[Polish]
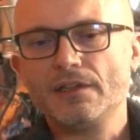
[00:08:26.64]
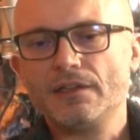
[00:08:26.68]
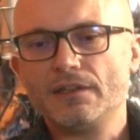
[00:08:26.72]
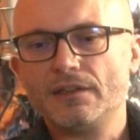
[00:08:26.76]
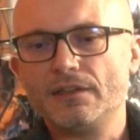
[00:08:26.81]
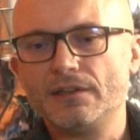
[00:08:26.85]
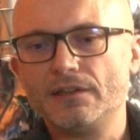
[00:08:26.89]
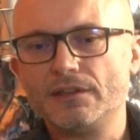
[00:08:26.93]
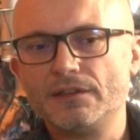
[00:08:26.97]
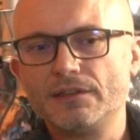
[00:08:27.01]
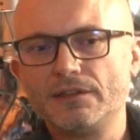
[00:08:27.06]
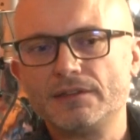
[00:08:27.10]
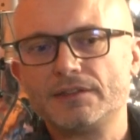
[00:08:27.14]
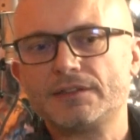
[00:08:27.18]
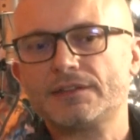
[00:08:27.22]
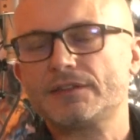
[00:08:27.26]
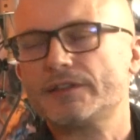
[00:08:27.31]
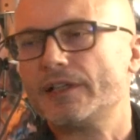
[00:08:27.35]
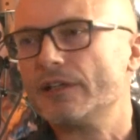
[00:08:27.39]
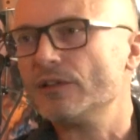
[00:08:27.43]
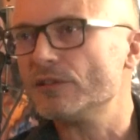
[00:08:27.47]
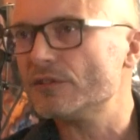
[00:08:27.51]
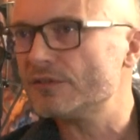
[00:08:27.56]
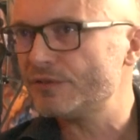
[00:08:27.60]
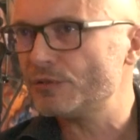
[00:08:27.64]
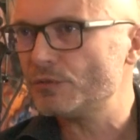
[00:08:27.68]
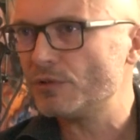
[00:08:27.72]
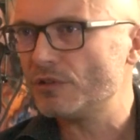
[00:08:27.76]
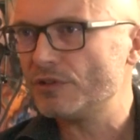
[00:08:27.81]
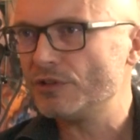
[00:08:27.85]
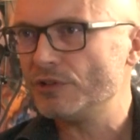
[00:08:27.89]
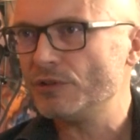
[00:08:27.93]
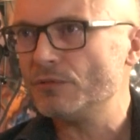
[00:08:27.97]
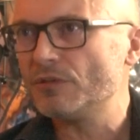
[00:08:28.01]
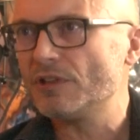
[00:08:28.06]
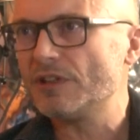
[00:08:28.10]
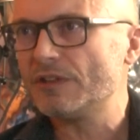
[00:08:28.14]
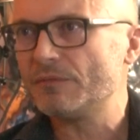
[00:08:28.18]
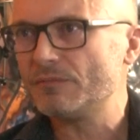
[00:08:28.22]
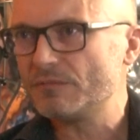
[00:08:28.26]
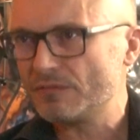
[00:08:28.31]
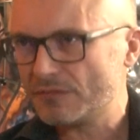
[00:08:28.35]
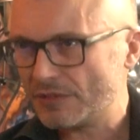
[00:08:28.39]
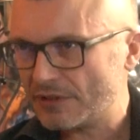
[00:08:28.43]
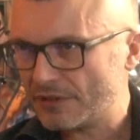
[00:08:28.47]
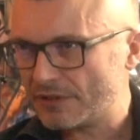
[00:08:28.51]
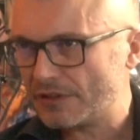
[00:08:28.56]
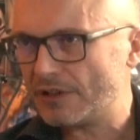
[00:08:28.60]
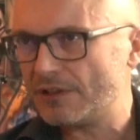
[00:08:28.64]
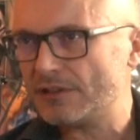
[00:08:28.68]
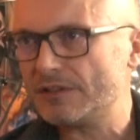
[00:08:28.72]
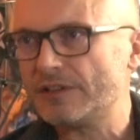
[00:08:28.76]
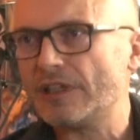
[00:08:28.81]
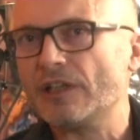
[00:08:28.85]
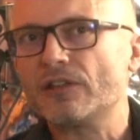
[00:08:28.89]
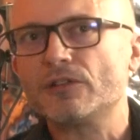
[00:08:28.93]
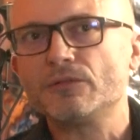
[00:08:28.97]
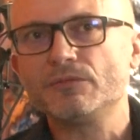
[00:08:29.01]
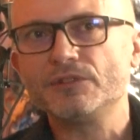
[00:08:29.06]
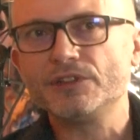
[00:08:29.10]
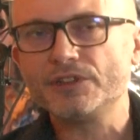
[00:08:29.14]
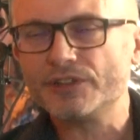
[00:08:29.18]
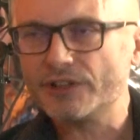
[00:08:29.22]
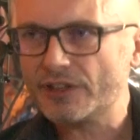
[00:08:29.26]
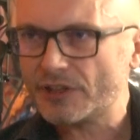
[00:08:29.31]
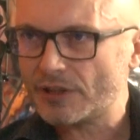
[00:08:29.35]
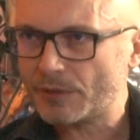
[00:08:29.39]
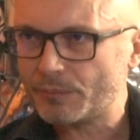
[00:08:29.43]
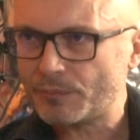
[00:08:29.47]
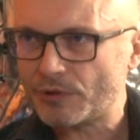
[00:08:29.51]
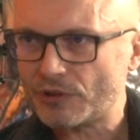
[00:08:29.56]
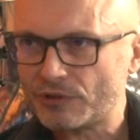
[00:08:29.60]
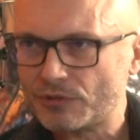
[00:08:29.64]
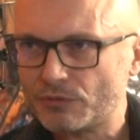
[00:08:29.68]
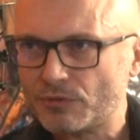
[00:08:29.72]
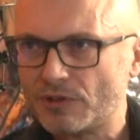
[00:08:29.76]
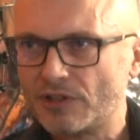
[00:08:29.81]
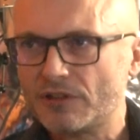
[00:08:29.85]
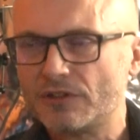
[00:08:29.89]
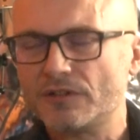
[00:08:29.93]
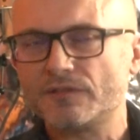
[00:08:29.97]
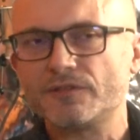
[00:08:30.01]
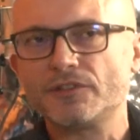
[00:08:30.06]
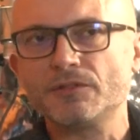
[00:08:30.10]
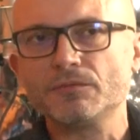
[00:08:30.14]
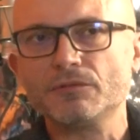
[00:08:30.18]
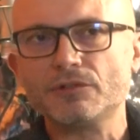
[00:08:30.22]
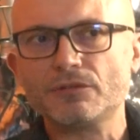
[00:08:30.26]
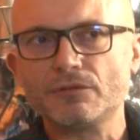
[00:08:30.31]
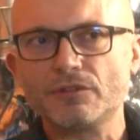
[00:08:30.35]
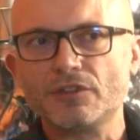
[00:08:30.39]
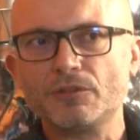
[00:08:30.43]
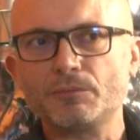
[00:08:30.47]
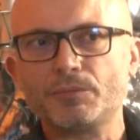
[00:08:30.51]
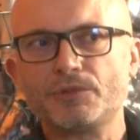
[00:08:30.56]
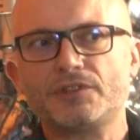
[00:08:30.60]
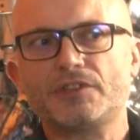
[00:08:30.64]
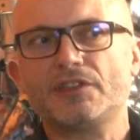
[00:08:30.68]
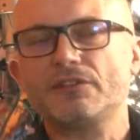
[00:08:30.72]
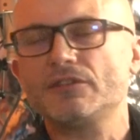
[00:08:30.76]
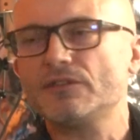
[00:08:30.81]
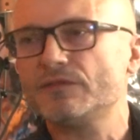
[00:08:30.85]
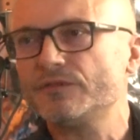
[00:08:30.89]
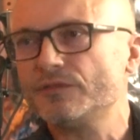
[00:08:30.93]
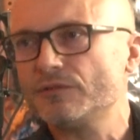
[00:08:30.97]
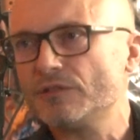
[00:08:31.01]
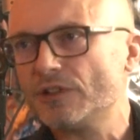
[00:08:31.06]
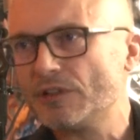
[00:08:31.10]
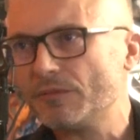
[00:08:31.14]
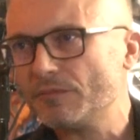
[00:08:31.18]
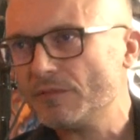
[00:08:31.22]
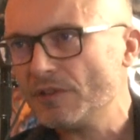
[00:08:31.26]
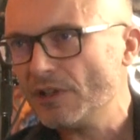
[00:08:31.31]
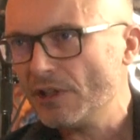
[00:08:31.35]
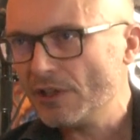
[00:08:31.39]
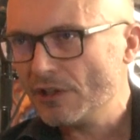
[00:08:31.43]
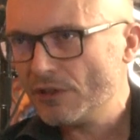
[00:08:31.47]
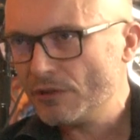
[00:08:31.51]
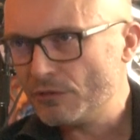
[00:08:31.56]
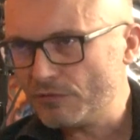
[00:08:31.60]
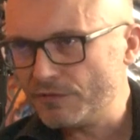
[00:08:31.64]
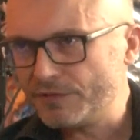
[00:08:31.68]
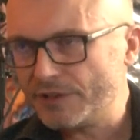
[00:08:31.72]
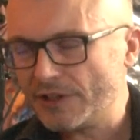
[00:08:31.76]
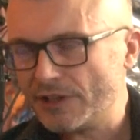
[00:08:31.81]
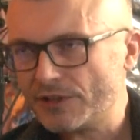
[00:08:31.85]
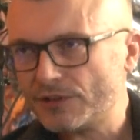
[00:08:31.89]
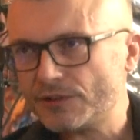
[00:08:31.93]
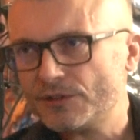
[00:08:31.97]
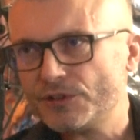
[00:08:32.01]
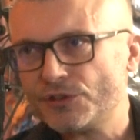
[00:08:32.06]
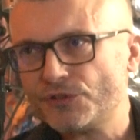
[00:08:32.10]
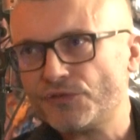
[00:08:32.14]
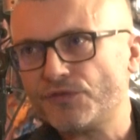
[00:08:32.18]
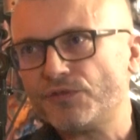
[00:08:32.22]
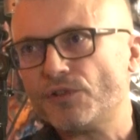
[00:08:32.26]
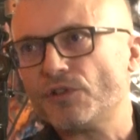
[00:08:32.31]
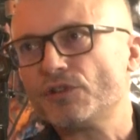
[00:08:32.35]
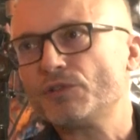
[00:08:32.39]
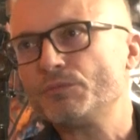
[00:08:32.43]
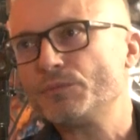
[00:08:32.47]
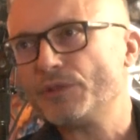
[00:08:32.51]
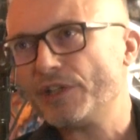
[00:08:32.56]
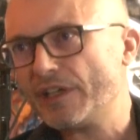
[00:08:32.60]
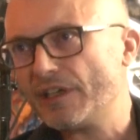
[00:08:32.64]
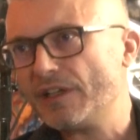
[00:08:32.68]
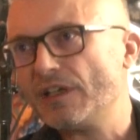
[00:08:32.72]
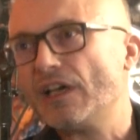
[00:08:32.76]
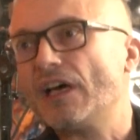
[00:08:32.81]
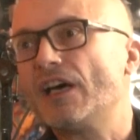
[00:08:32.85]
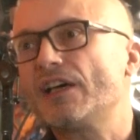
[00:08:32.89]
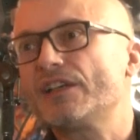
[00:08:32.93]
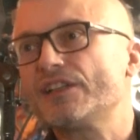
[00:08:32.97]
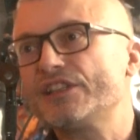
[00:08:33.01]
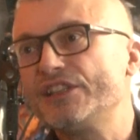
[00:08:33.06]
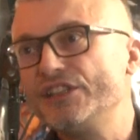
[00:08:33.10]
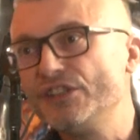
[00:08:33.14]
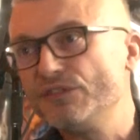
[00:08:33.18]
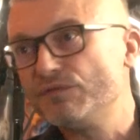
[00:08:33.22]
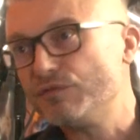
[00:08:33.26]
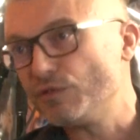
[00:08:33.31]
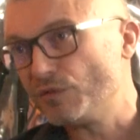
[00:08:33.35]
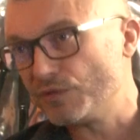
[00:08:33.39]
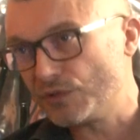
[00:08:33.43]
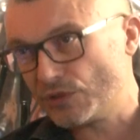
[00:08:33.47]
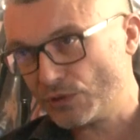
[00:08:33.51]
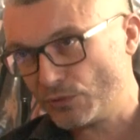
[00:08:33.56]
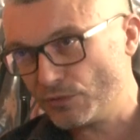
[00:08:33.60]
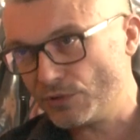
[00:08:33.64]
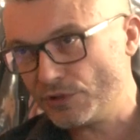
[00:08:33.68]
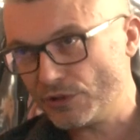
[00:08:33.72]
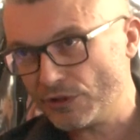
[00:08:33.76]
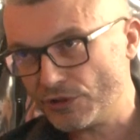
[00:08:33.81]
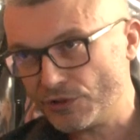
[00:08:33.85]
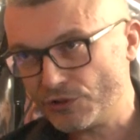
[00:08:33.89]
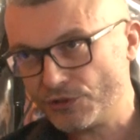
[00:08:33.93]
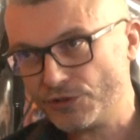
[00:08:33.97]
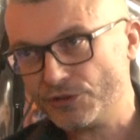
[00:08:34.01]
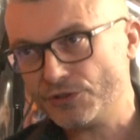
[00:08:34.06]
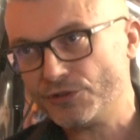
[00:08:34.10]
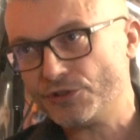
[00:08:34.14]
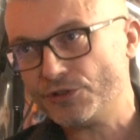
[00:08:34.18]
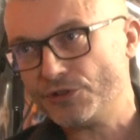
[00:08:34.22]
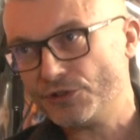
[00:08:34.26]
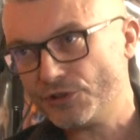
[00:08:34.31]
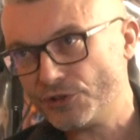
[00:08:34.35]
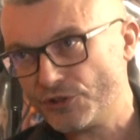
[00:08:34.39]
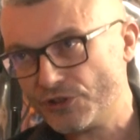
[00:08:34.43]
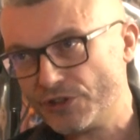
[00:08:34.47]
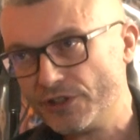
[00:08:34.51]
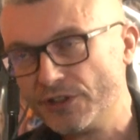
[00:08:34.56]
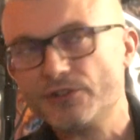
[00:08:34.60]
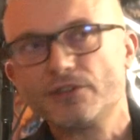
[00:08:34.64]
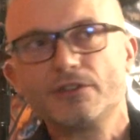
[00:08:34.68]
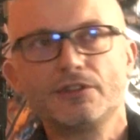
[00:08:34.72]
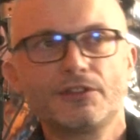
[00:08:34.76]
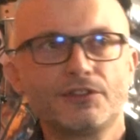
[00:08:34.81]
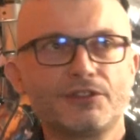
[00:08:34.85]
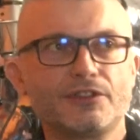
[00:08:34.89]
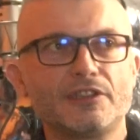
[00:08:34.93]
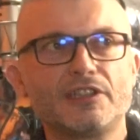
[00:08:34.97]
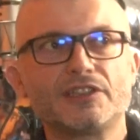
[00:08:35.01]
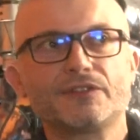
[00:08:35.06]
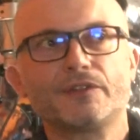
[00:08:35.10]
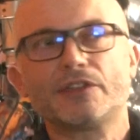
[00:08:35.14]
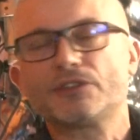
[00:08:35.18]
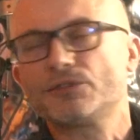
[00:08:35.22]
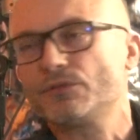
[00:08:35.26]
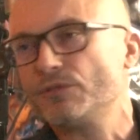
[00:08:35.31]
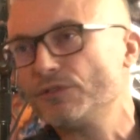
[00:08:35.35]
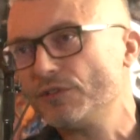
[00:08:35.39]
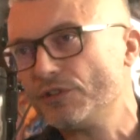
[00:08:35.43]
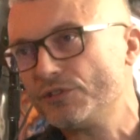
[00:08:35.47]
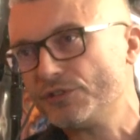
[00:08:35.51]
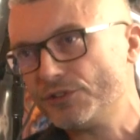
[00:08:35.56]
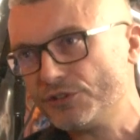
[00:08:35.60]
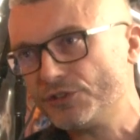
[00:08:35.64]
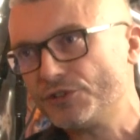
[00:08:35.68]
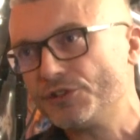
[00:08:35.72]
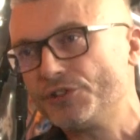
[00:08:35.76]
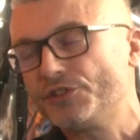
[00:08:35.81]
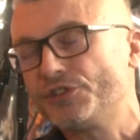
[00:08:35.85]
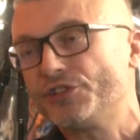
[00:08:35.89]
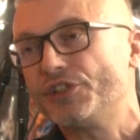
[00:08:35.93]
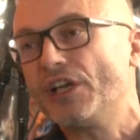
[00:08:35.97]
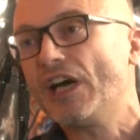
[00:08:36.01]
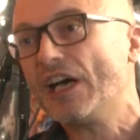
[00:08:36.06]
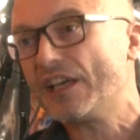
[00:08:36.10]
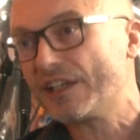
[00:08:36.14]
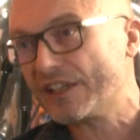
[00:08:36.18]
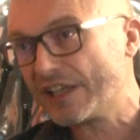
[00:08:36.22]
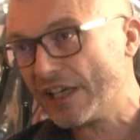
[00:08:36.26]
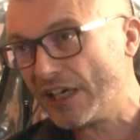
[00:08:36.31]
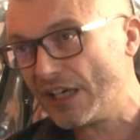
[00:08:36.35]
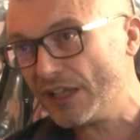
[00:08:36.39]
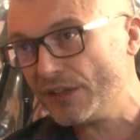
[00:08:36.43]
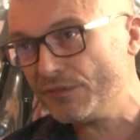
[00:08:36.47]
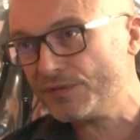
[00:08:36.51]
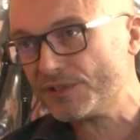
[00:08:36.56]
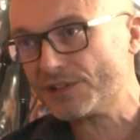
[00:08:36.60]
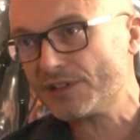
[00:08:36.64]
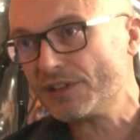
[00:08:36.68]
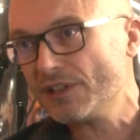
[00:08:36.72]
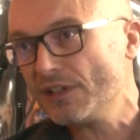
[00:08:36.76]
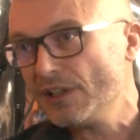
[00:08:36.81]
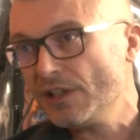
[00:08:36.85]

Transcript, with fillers: Y, z tego wyłoniłem taką linię repertuarową, którą postanowiłem uwiecznić w formie archiwów Studio 333, czyli to się nazywa Studio 333 Archives